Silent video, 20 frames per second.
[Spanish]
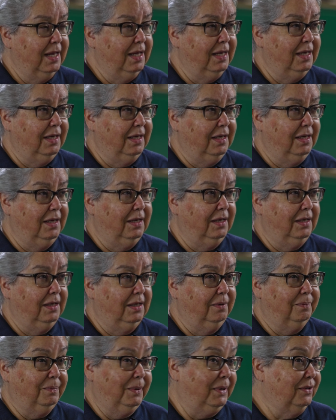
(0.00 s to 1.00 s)

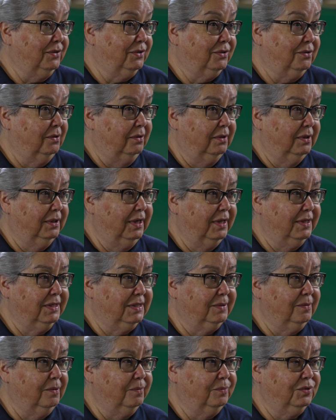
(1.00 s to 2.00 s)
Y pues nosotros le
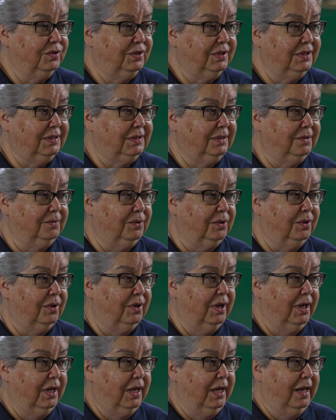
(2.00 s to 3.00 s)
agradecemos muchísimo
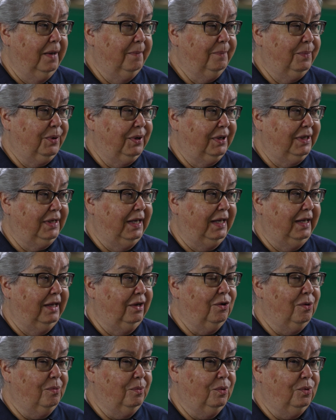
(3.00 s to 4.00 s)
porque
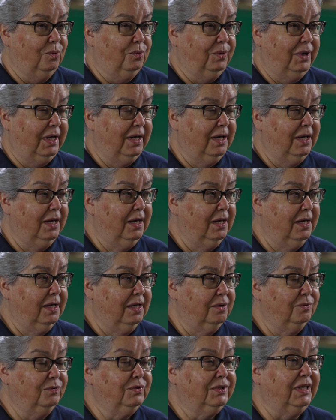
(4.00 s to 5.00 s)
como una,
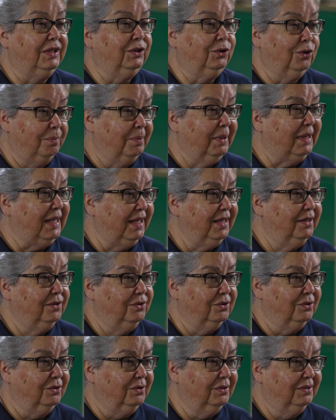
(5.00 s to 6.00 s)
un centro
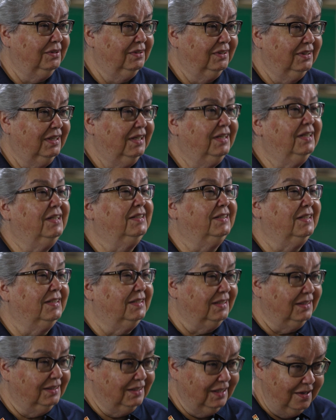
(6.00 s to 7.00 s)
pequeño
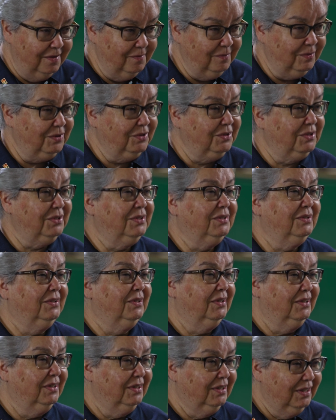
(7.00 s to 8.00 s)
necesitamos
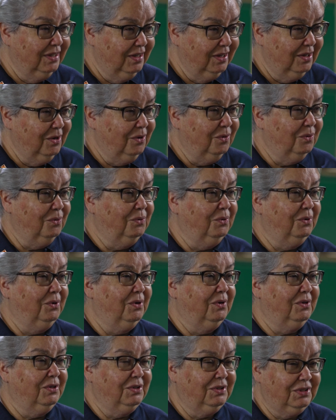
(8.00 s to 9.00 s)

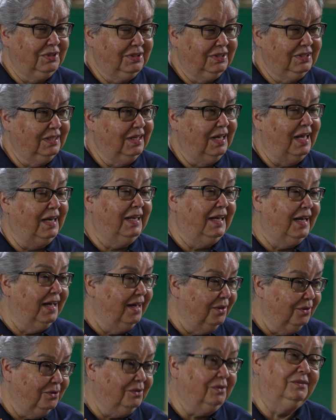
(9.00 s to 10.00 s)
unos
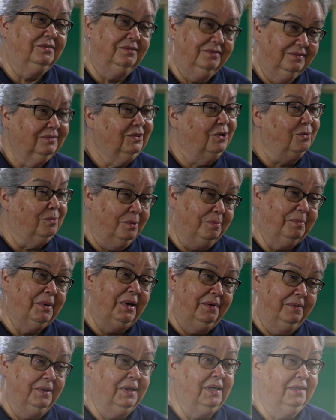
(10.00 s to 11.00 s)
aliados como
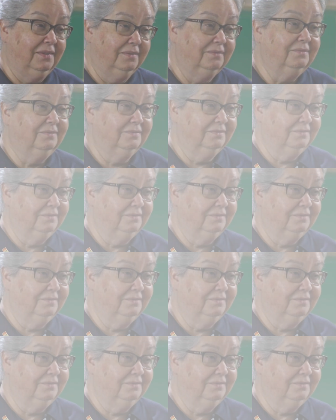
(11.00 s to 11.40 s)
Pravia.